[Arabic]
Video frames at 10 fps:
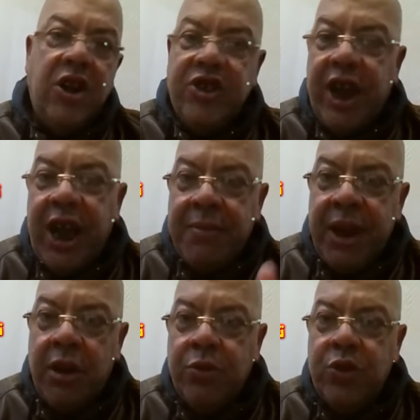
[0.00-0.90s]
الجرائم
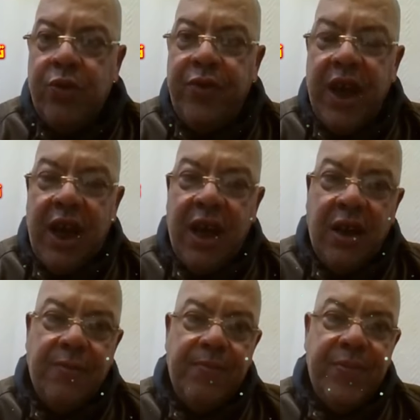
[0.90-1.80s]
اللي راكم تشوفوا
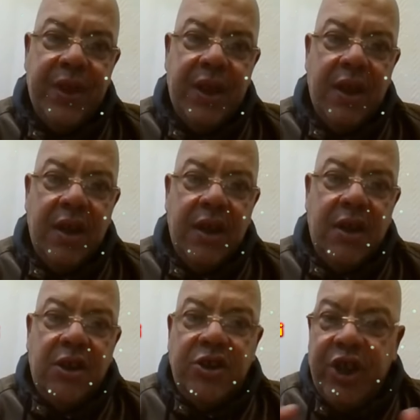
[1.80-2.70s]
فيها
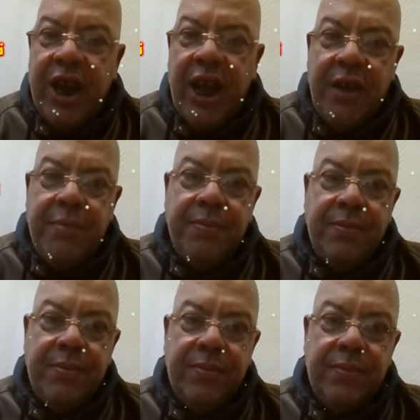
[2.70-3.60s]
جرائم
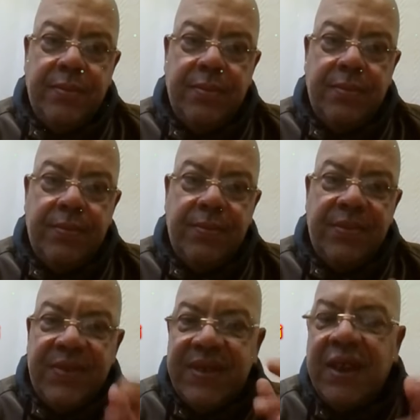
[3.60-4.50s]

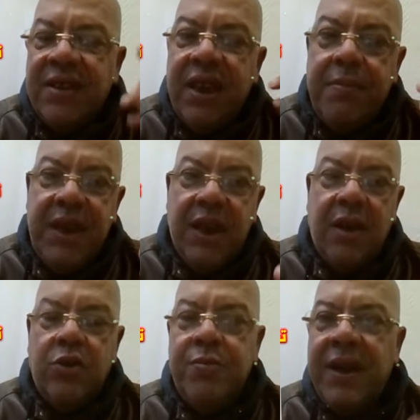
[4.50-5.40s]
تنظيميه
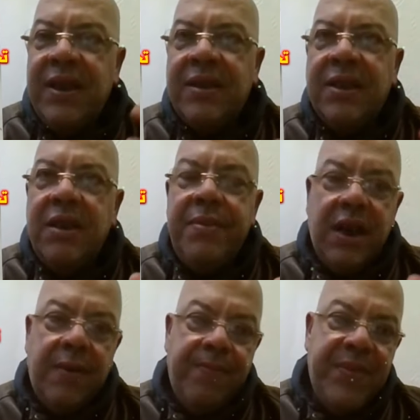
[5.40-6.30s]
واش معناتها
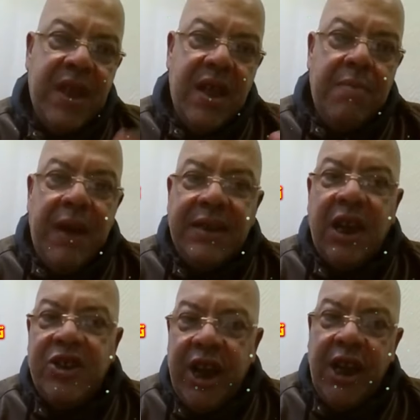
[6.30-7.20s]
تنظيميه
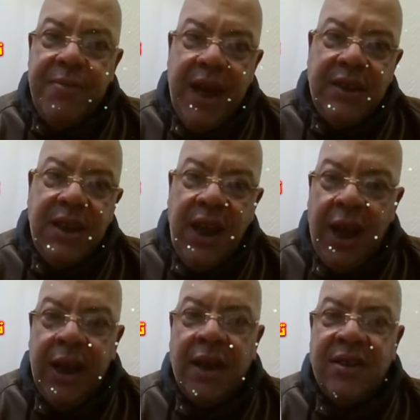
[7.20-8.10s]
معناتها الجرائم هذه
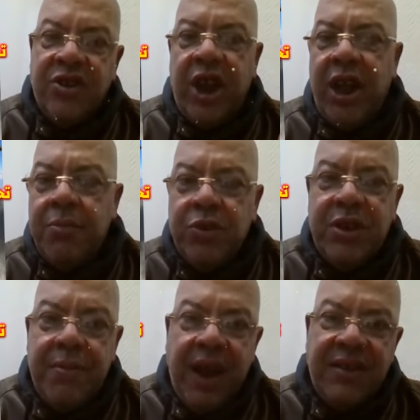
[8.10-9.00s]
حقيقه جرائم
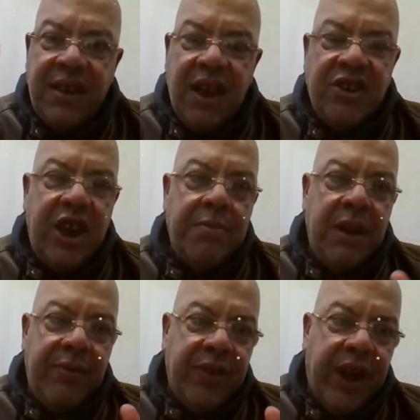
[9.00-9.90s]
مجتمعاتيه جايه
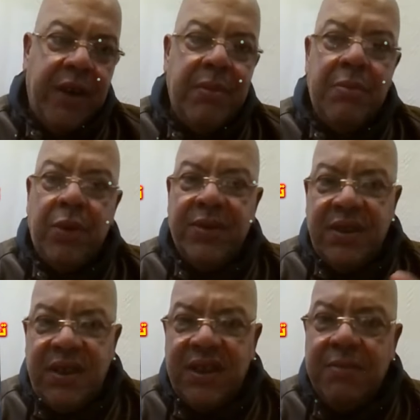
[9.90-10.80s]
من الفقر من
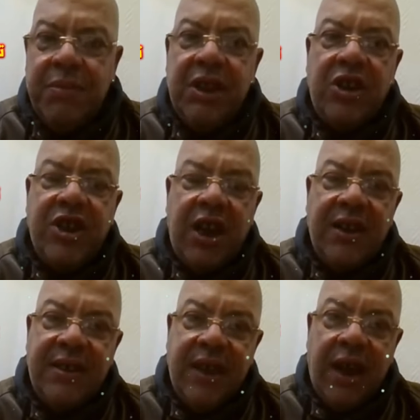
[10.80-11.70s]
البونديتيزم من الجهل
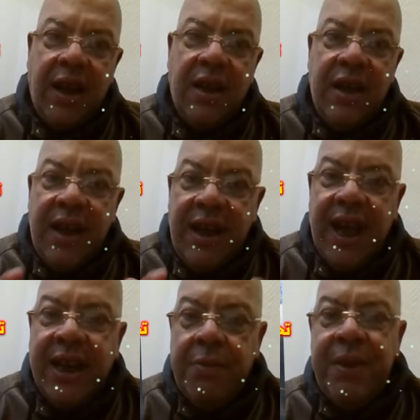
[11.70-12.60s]
اكسترا
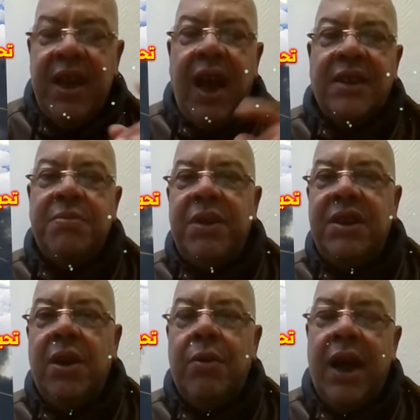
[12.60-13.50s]
لكن بايعاز من
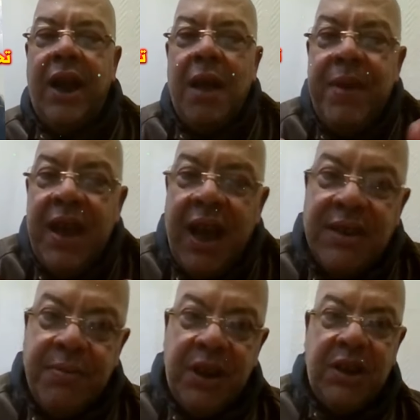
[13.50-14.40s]
الدوله علاه
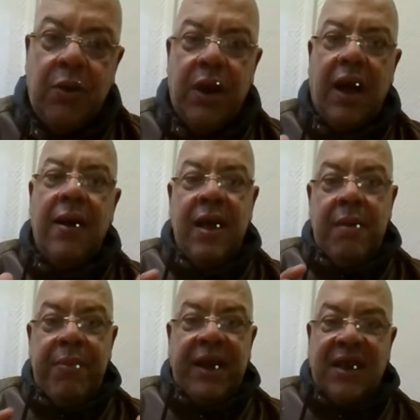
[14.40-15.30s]
بايعاز من الدوله
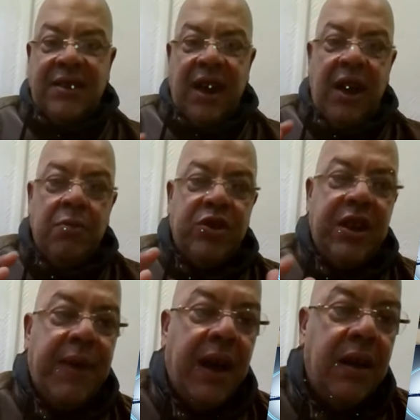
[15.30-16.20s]
باه تيطر على
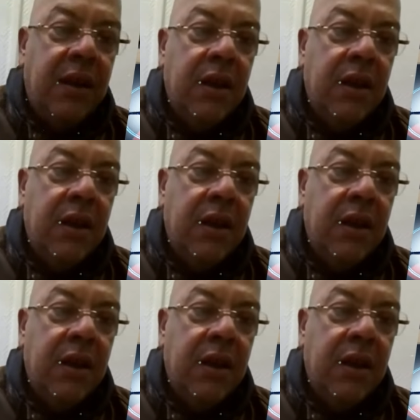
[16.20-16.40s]
المجتمع